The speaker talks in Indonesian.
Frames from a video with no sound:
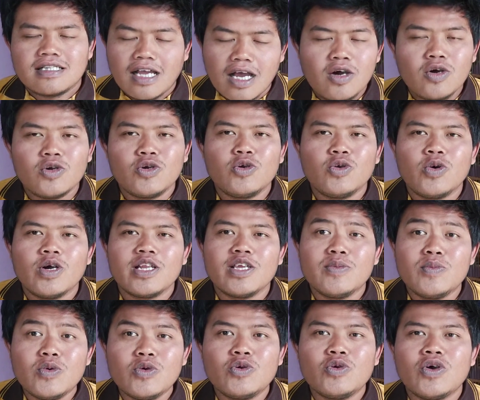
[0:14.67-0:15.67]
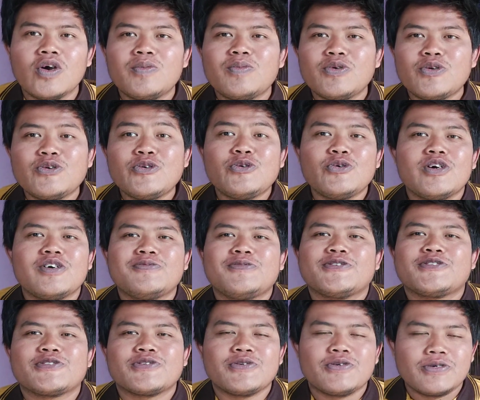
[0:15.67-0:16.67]
tahun 2022
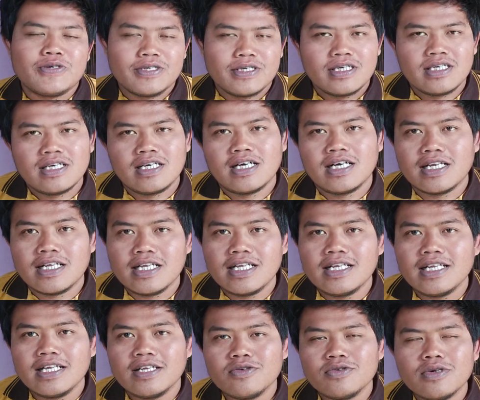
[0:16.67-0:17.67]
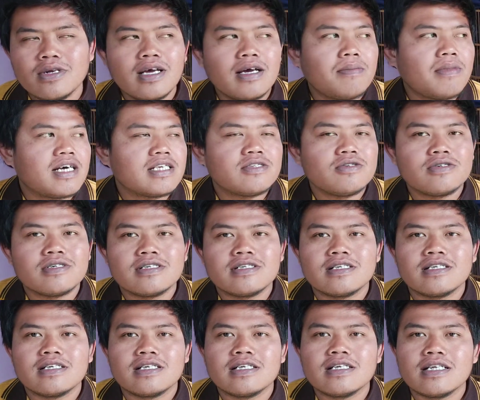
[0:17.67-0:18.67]
bosku, hari ini sudah masuk
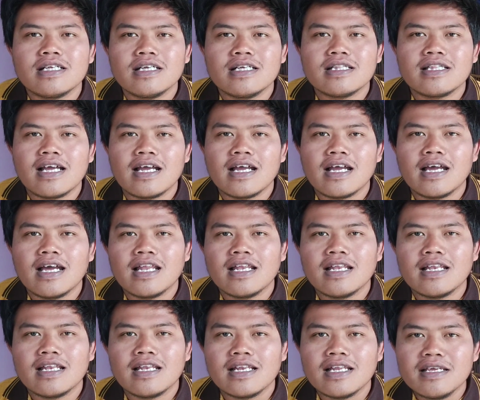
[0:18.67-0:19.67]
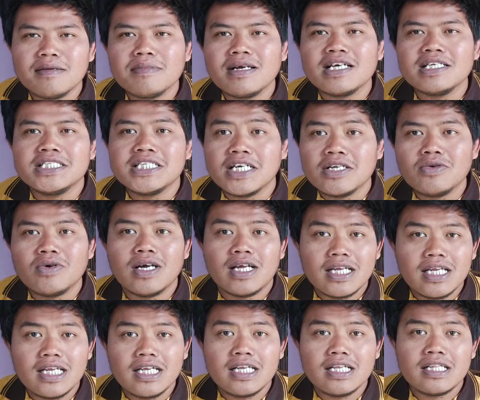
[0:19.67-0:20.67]
di tanggal 5
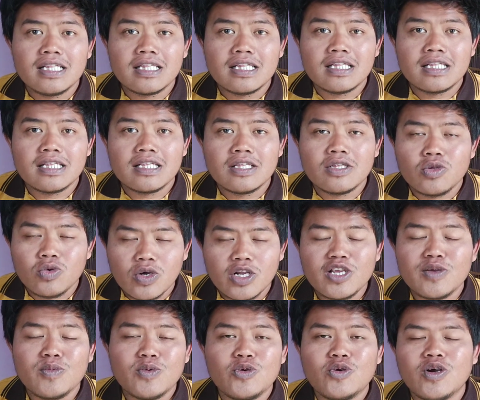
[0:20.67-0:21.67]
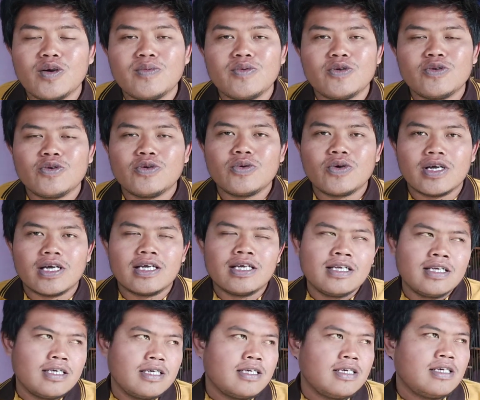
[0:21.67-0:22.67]
Januari 2022.
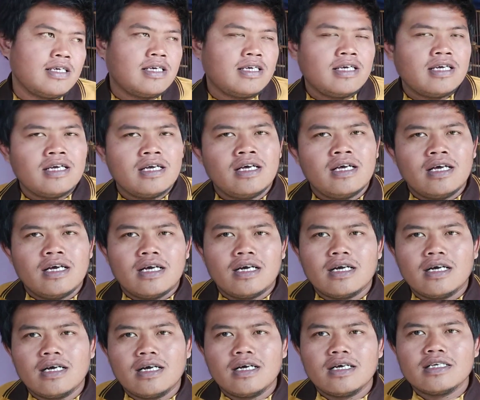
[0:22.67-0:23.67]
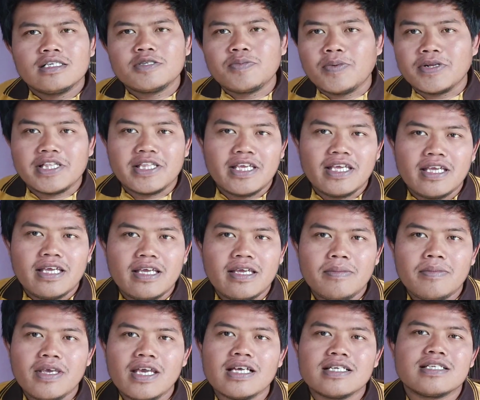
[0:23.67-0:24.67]
Eh,
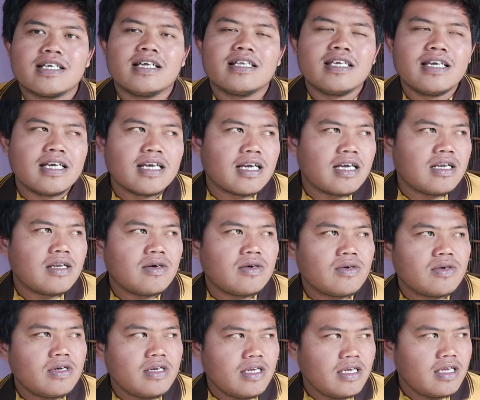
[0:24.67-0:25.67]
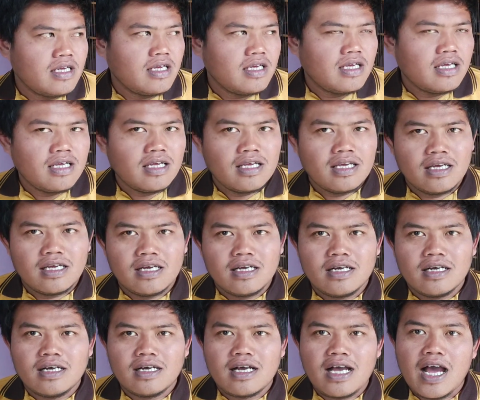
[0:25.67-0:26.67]
seperti biasanya kalau di
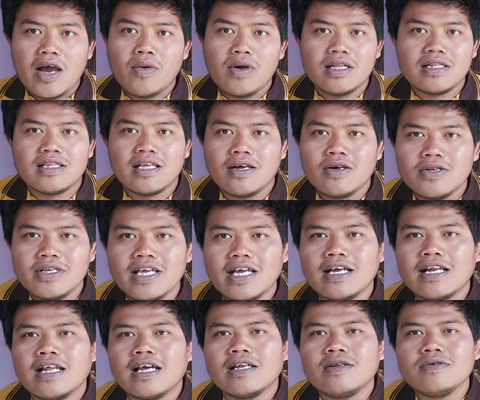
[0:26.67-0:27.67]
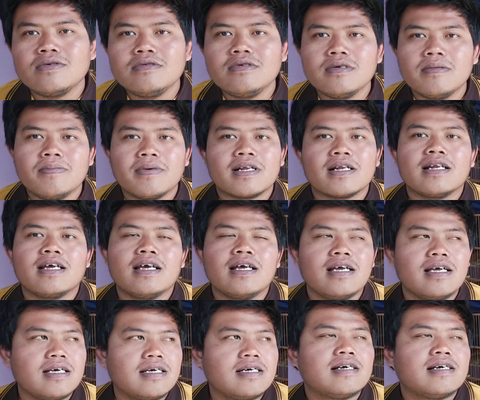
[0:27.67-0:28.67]
eh, awal tahun yang lalu pernah
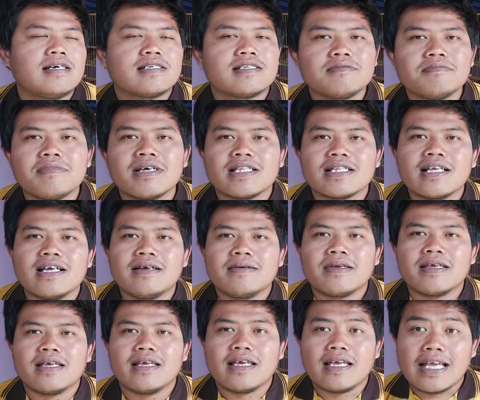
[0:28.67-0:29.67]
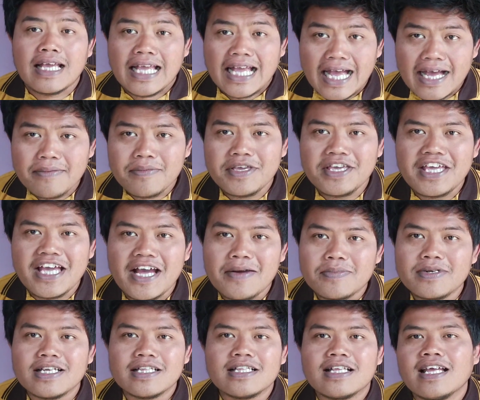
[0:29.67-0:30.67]
sempat kali kami
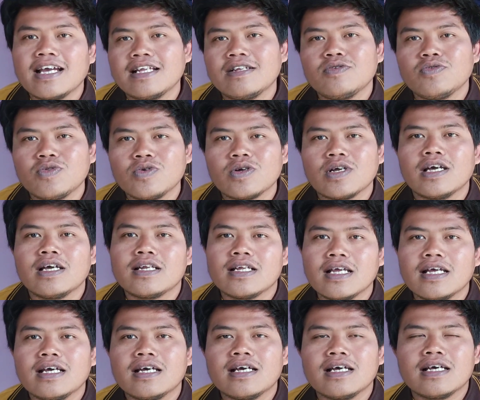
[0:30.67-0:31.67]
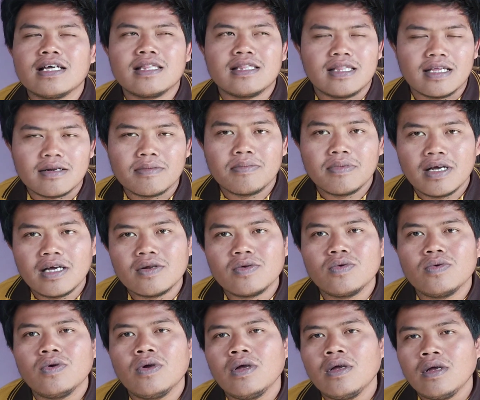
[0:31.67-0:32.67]
updatekan untuk harga terbaru
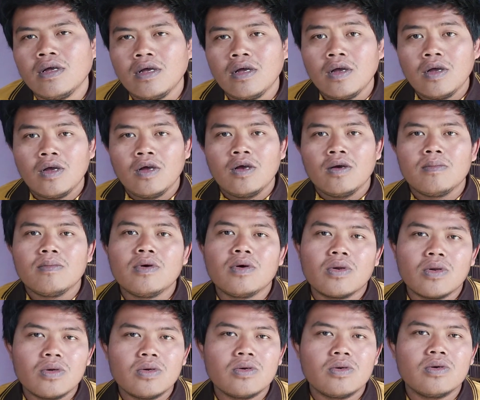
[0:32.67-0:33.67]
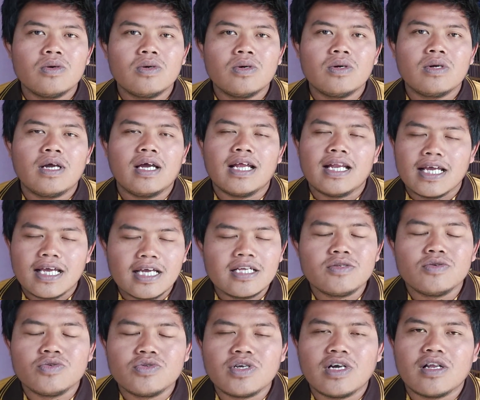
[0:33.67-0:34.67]
burung anakan
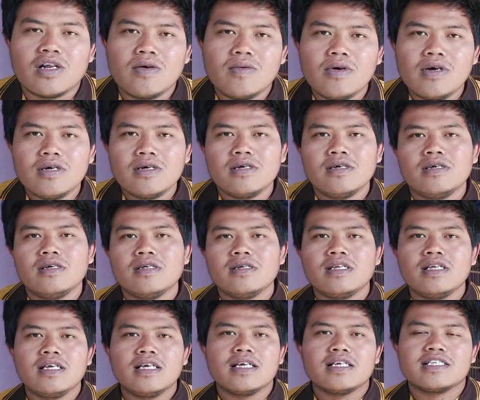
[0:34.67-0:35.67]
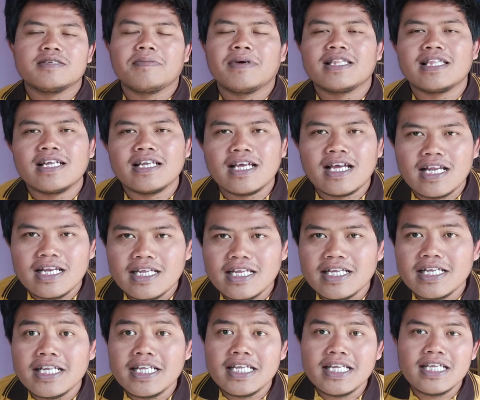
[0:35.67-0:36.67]
cucu arawa di kesempatan kali
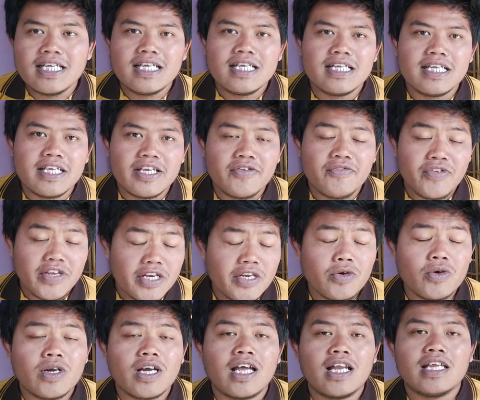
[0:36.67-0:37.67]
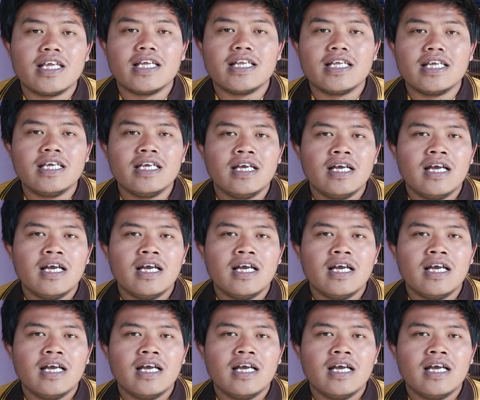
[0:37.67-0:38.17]
ini di video kali ini